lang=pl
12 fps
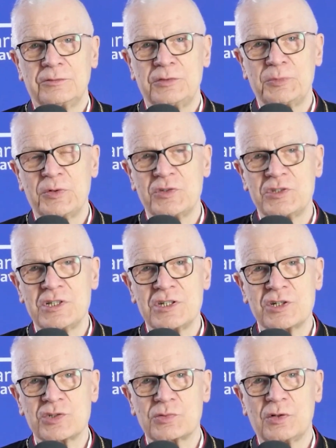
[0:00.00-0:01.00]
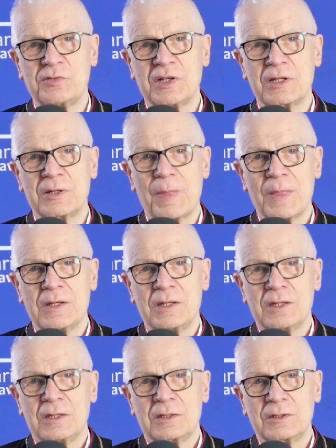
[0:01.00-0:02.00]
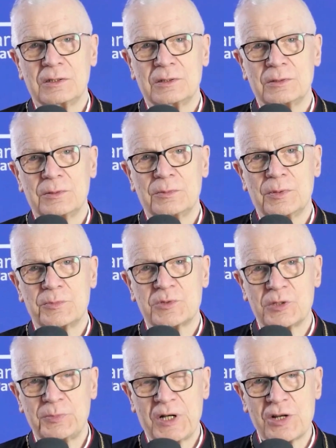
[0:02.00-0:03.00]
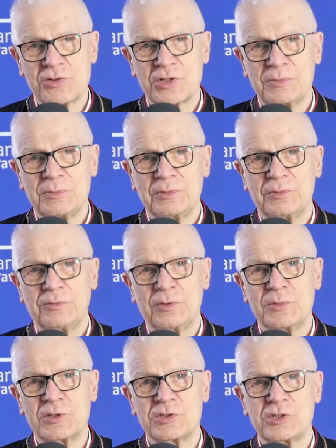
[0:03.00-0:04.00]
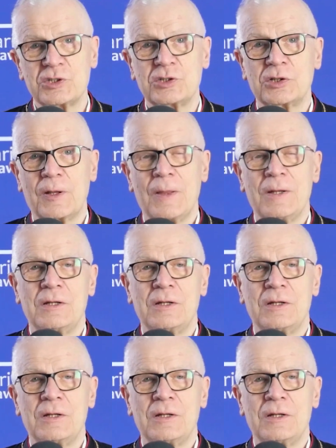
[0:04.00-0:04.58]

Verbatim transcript: wypowiedzenia słowa przepraszam wobec tych,